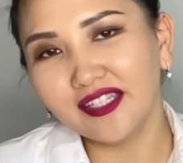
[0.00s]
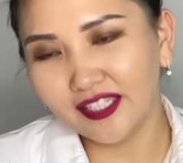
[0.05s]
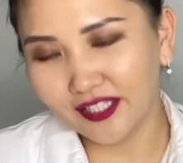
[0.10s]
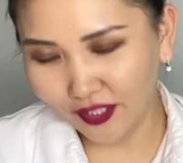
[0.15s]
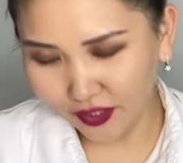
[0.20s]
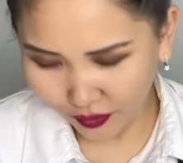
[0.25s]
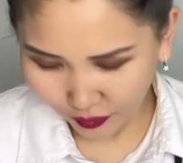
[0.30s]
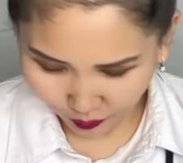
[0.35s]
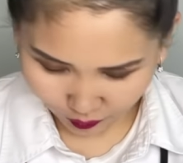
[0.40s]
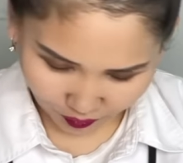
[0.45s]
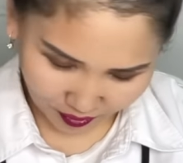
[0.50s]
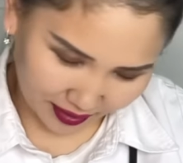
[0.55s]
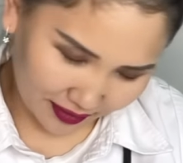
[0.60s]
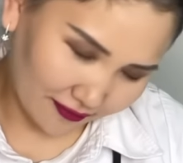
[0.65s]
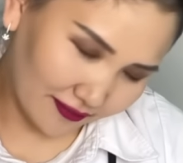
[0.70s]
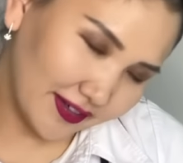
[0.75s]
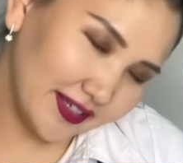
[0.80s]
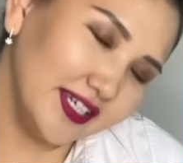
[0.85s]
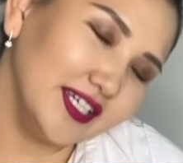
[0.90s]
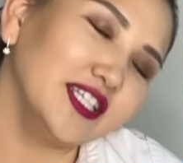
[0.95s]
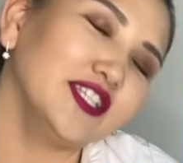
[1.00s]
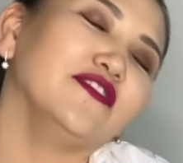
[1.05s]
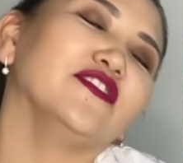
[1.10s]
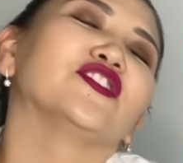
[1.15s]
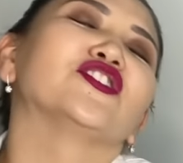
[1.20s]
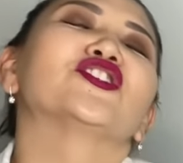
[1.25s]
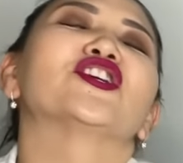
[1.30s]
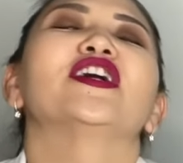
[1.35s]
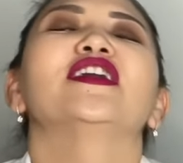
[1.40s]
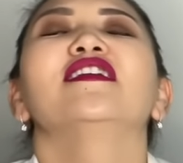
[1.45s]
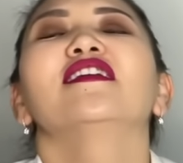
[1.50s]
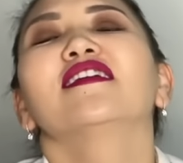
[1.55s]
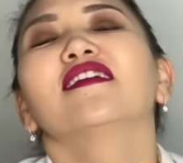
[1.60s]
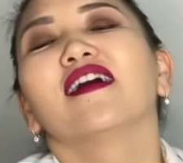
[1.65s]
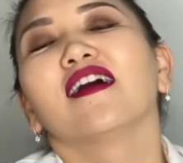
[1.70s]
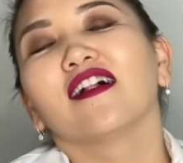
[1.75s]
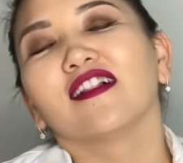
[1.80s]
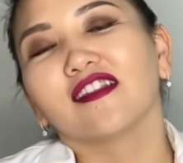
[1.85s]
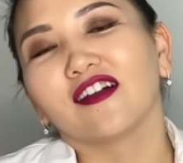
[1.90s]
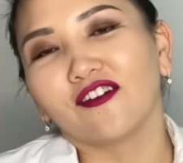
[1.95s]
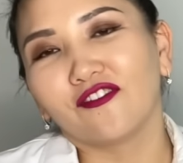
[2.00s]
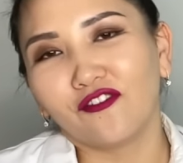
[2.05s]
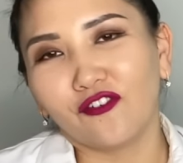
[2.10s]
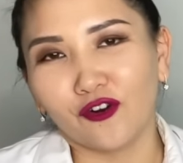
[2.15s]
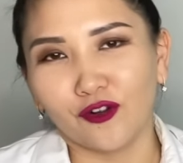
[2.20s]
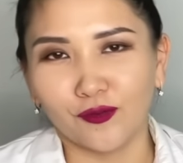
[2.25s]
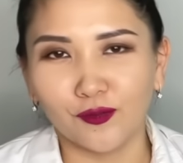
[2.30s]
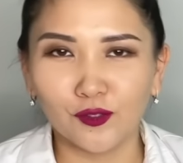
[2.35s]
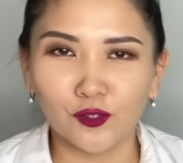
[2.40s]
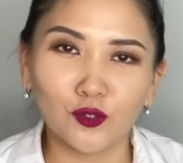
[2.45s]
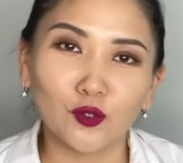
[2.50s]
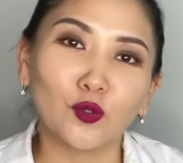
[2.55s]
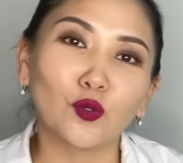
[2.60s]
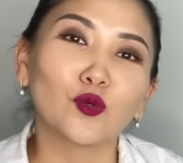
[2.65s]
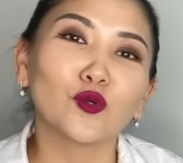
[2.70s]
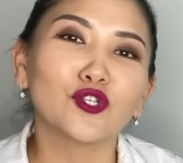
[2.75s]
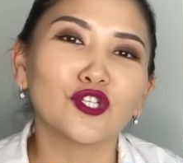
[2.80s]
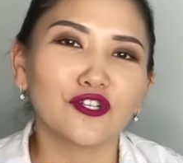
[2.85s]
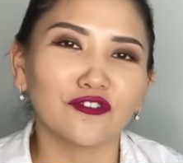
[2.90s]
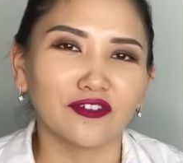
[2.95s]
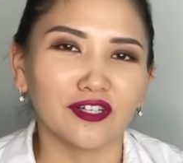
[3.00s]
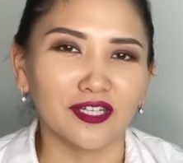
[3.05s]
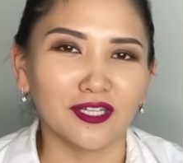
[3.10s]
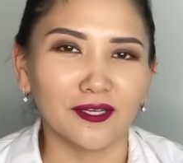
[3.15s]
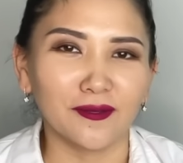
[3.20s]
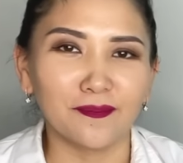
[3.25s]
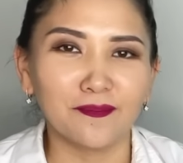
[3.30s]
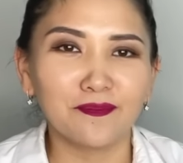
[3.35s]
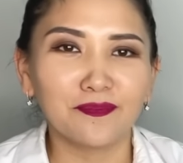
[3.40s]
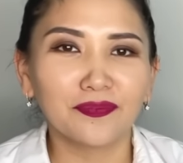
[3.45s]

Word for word: и круговые движения головой, скручивание.